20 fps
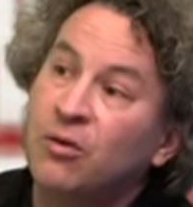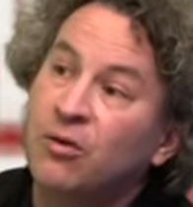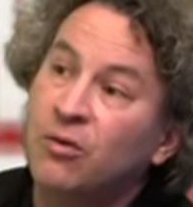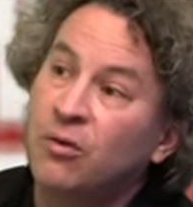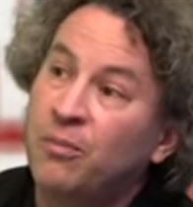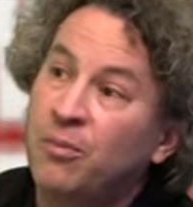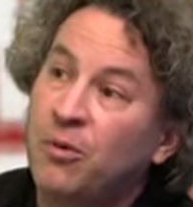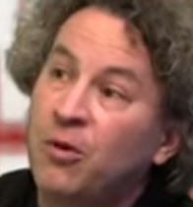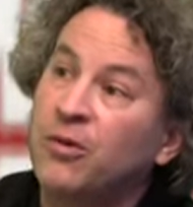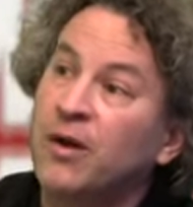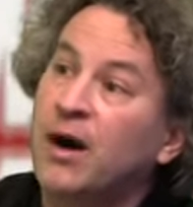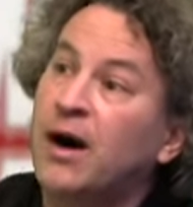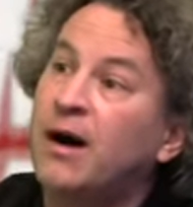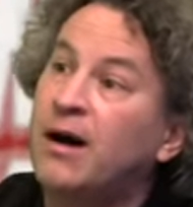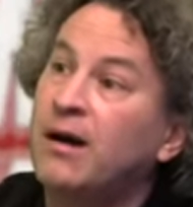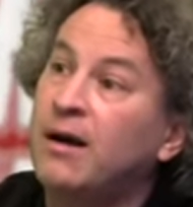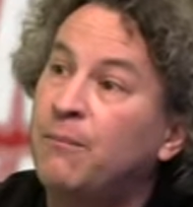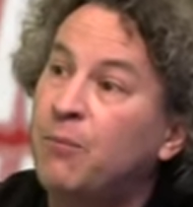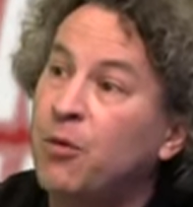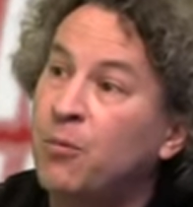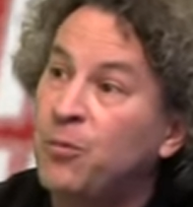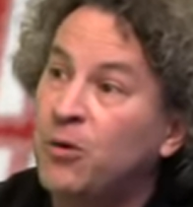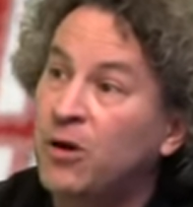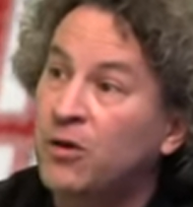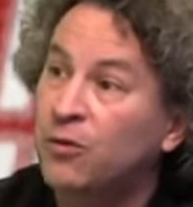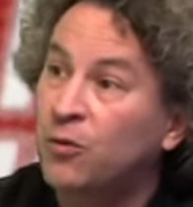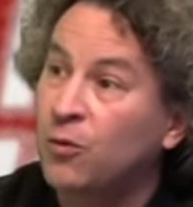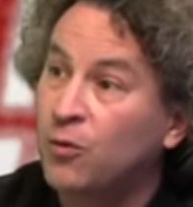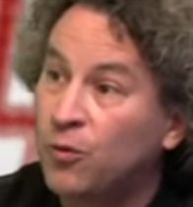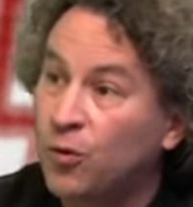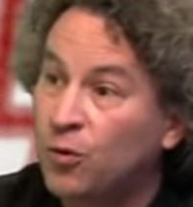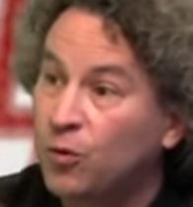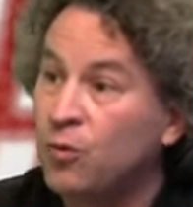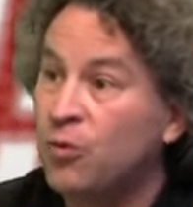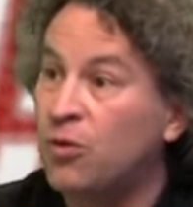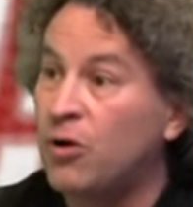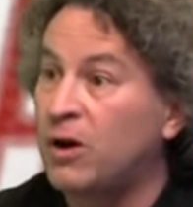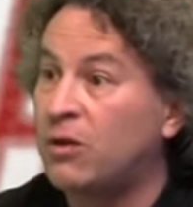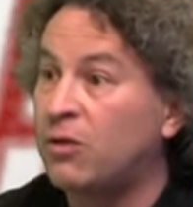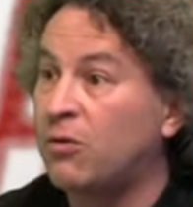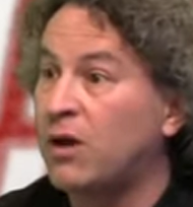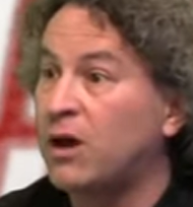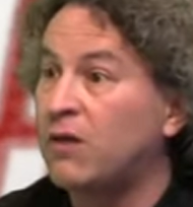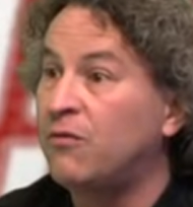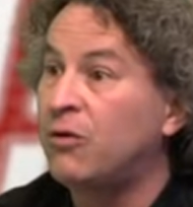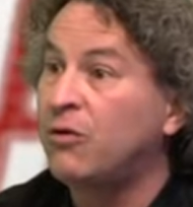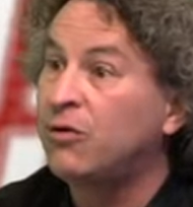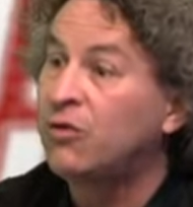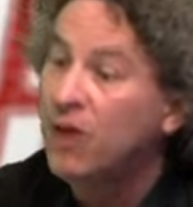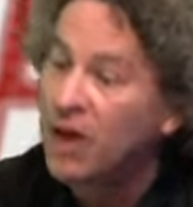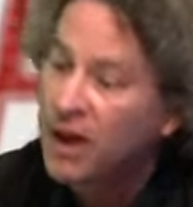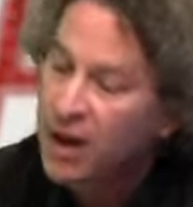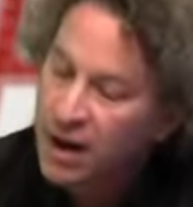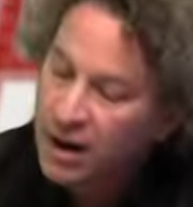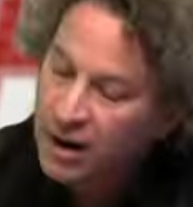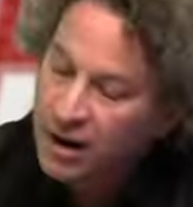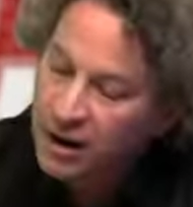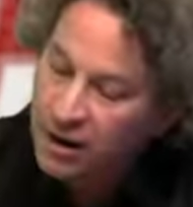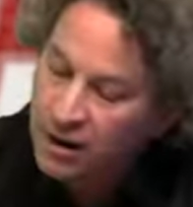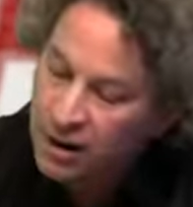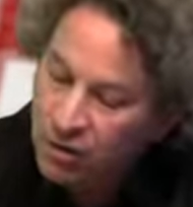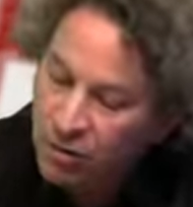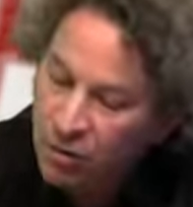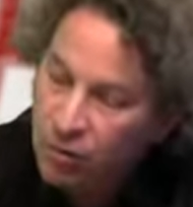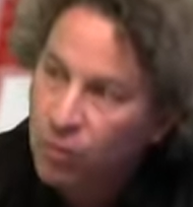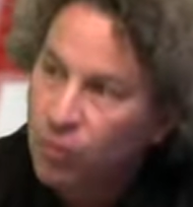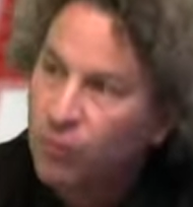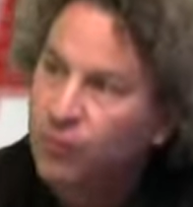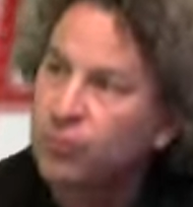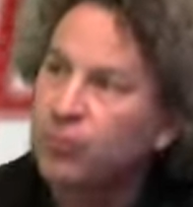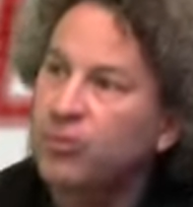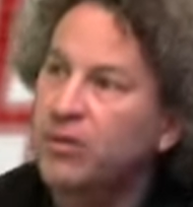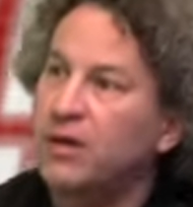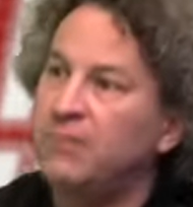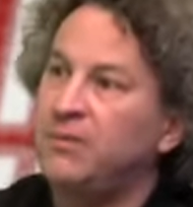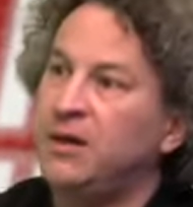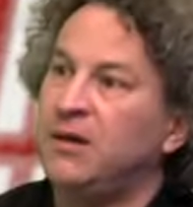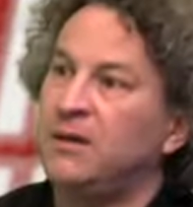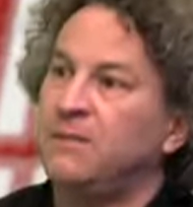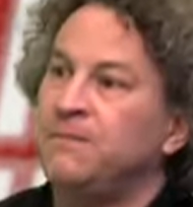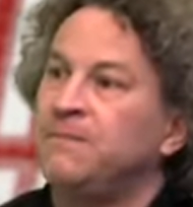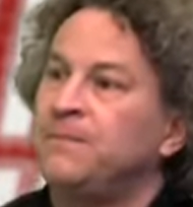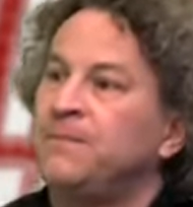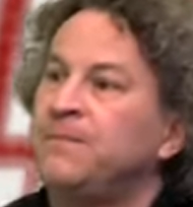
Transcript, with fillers: de s'en prendre à la population, surtout quand elle se révolte, là, ils se retrouvent tous amis.